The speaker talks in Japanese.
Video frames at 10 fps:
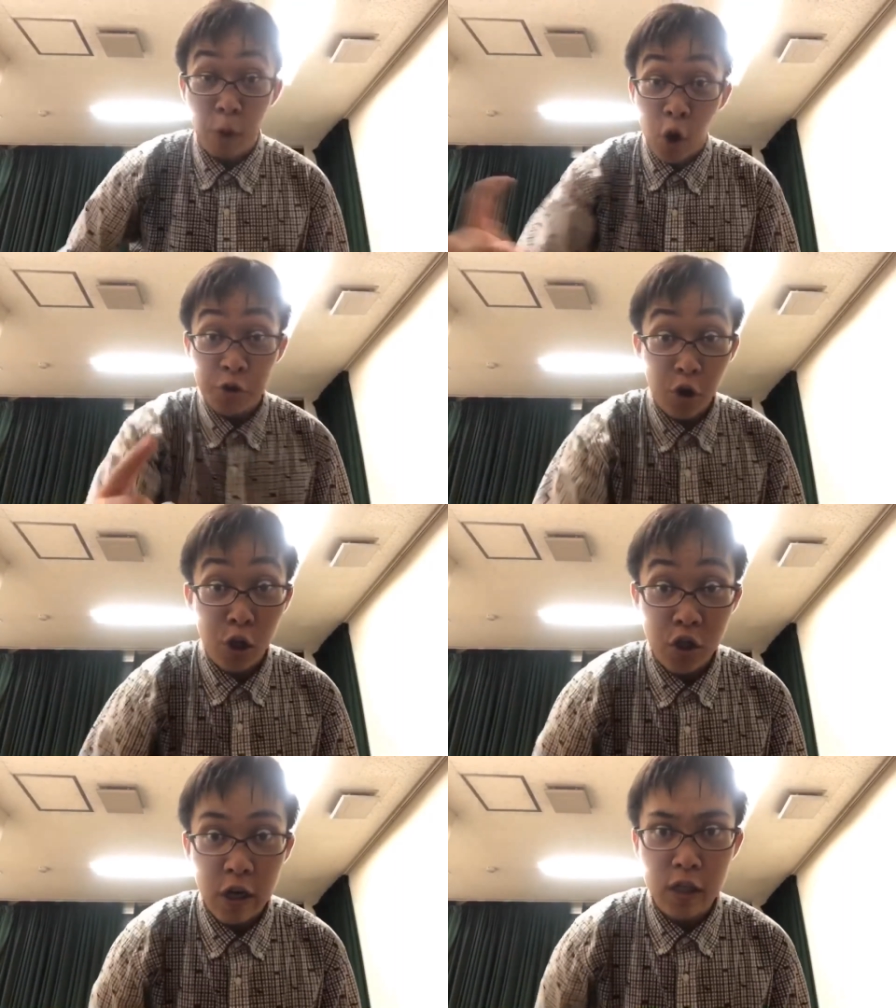ぼーっと来き
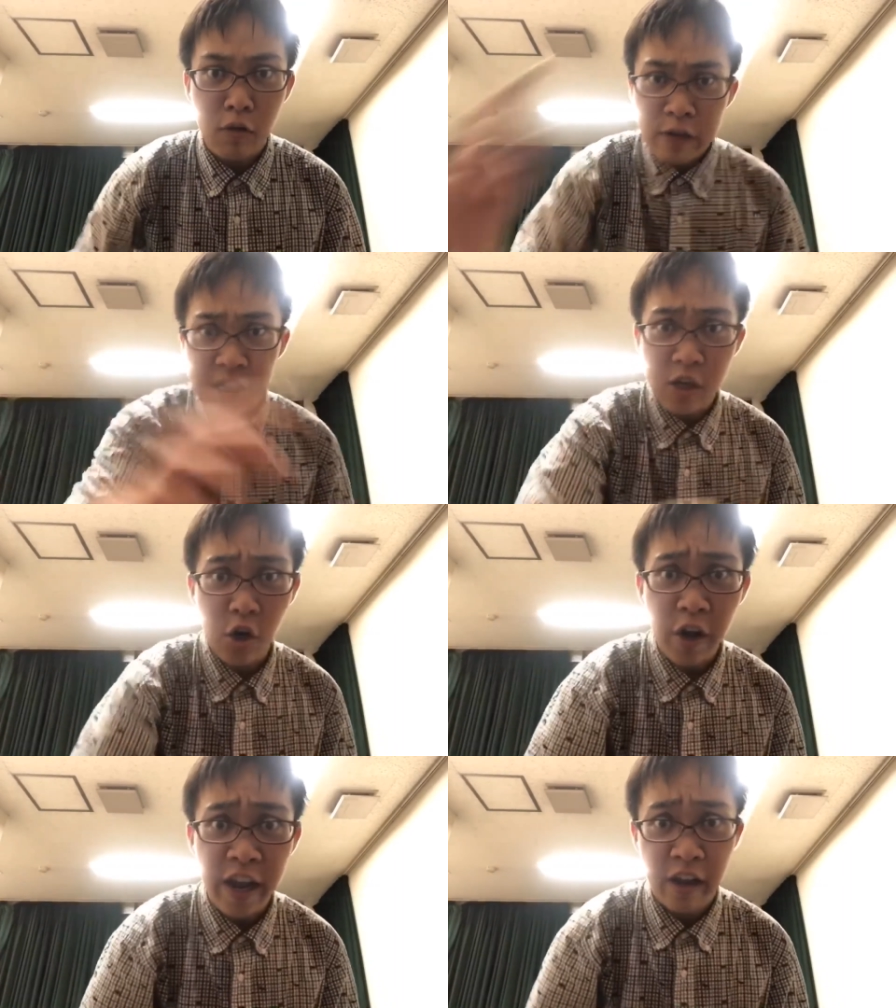てんじゃねえぞウィンズの
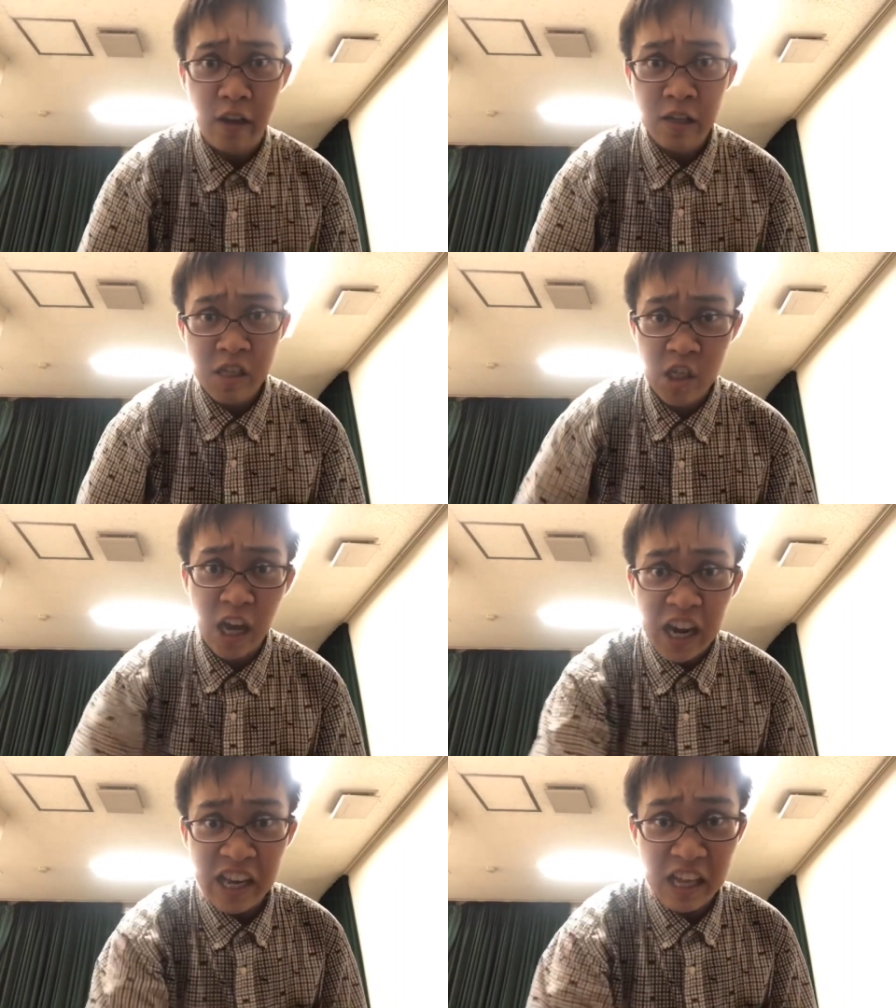職員
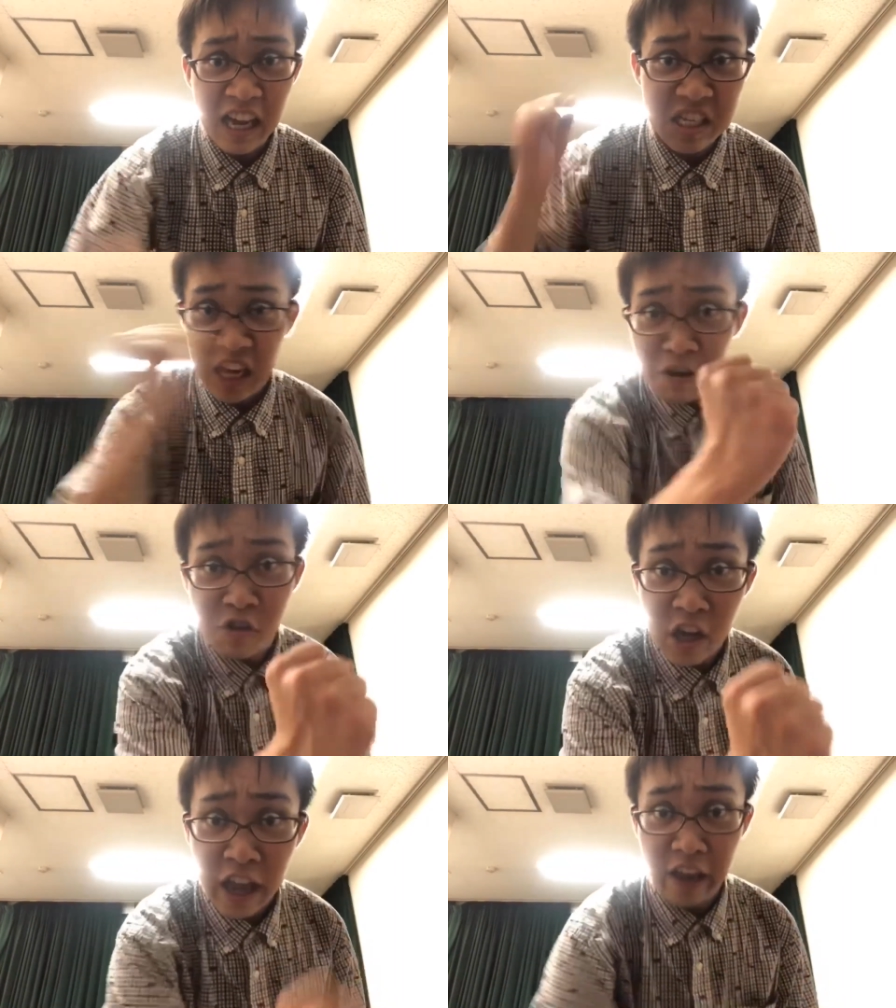チカリーダが叱る
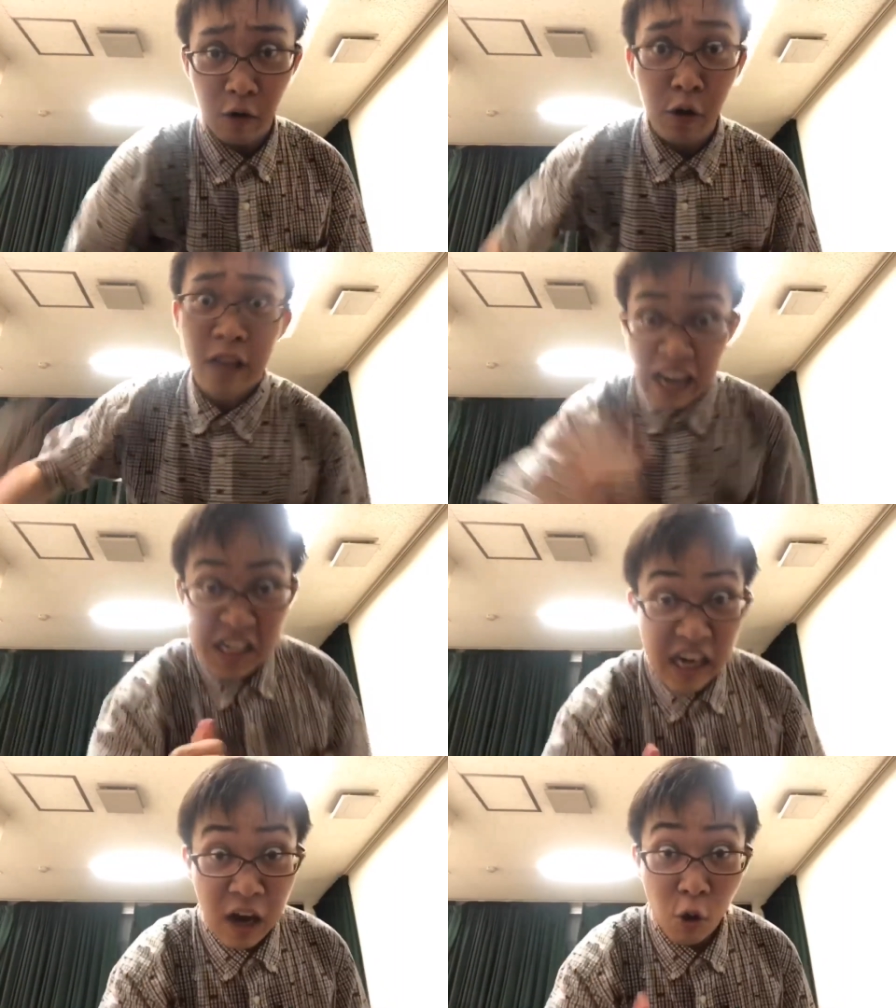んじゃないこの
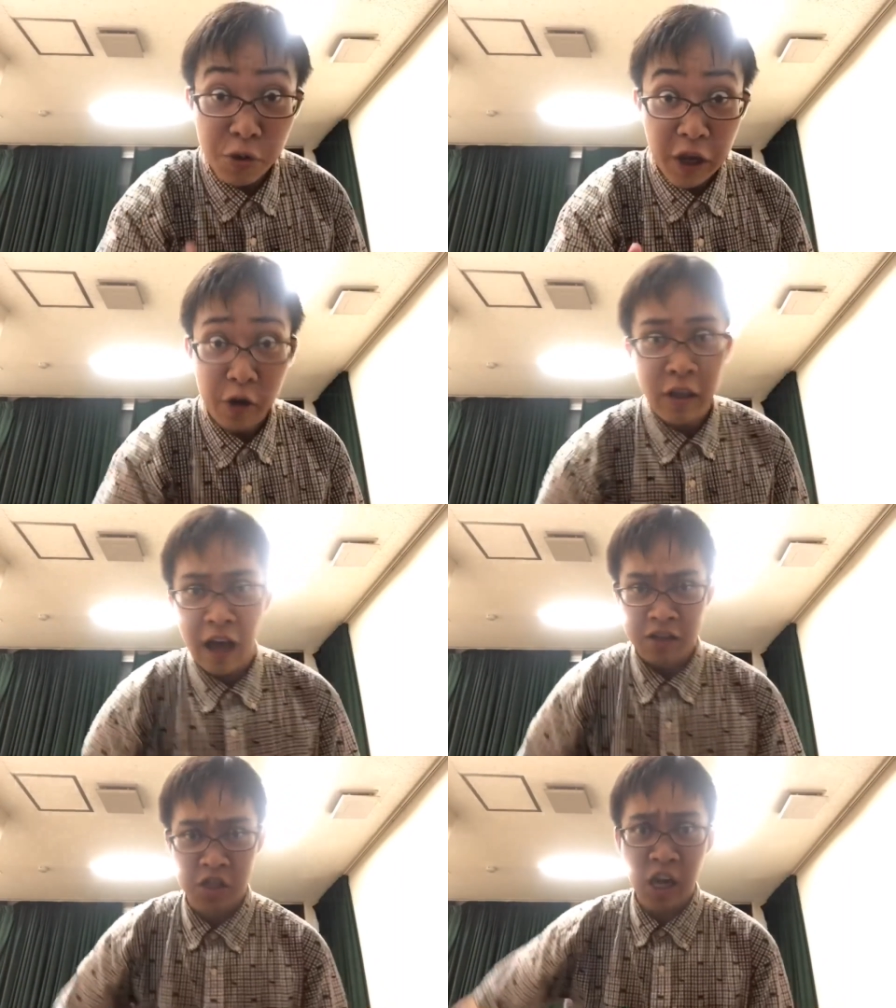タケちゃんが怒っているん
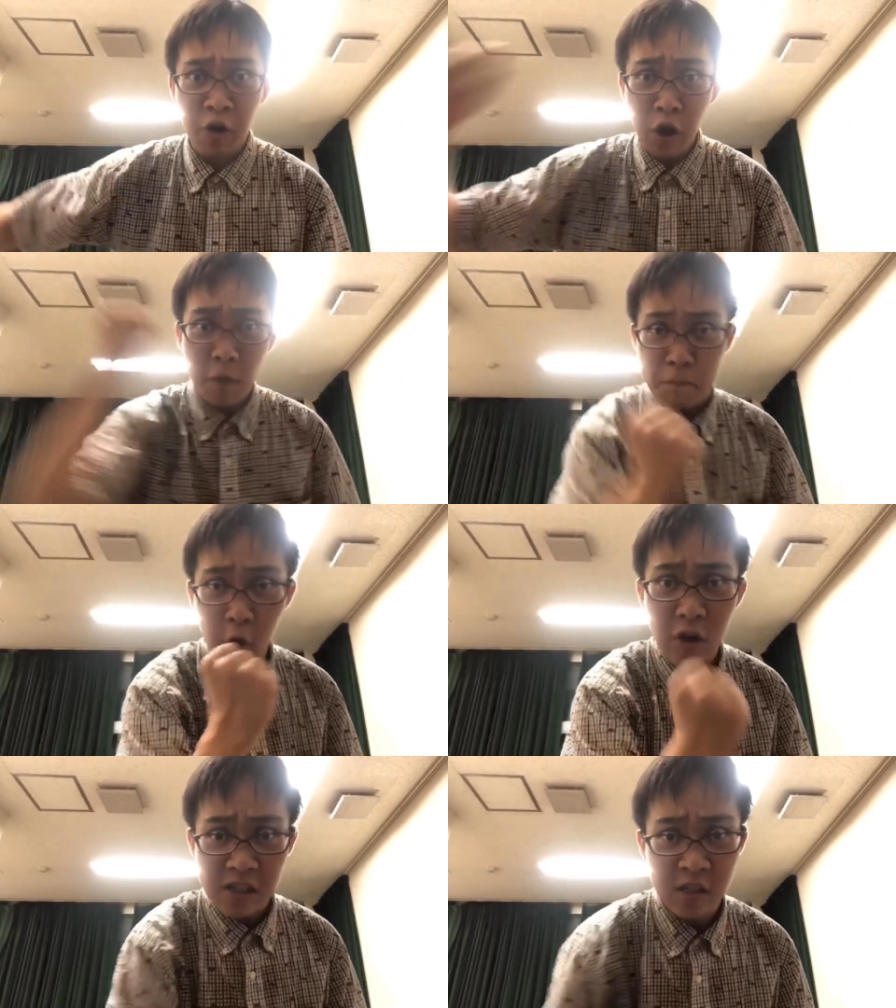だ !JRA を
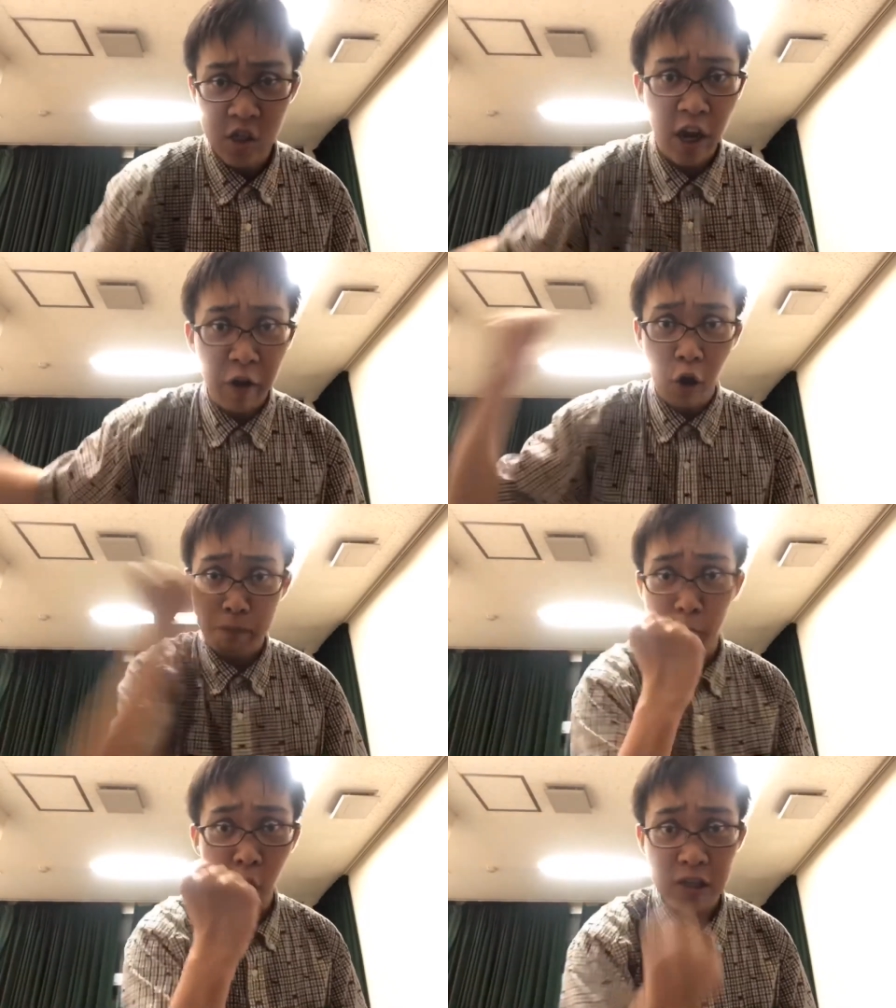ぶっ壊す !JRA を
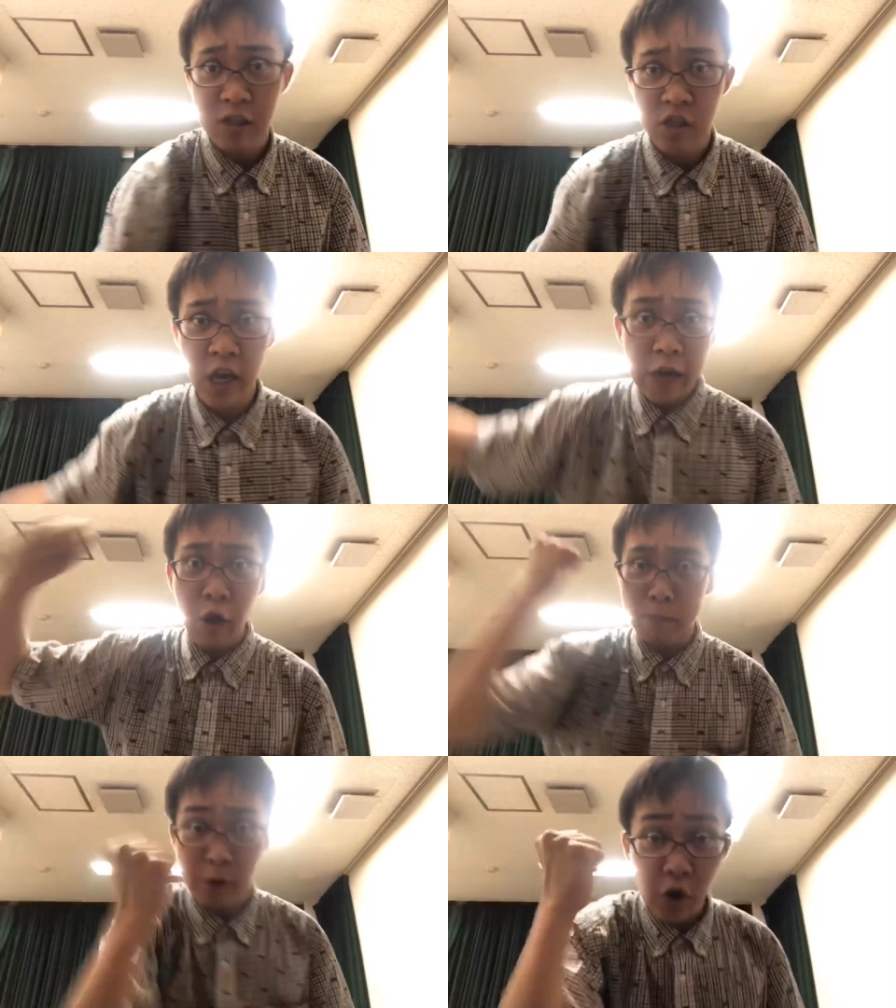ぶっ壊す
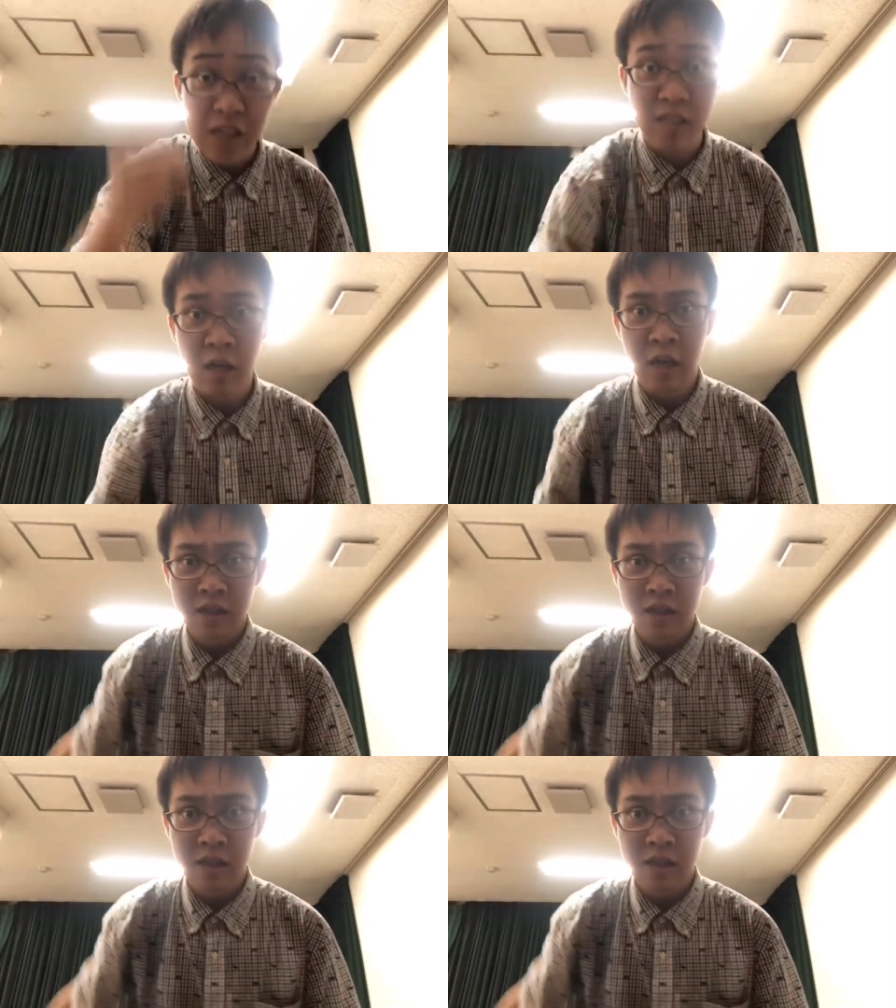!JRA をぶっ壊す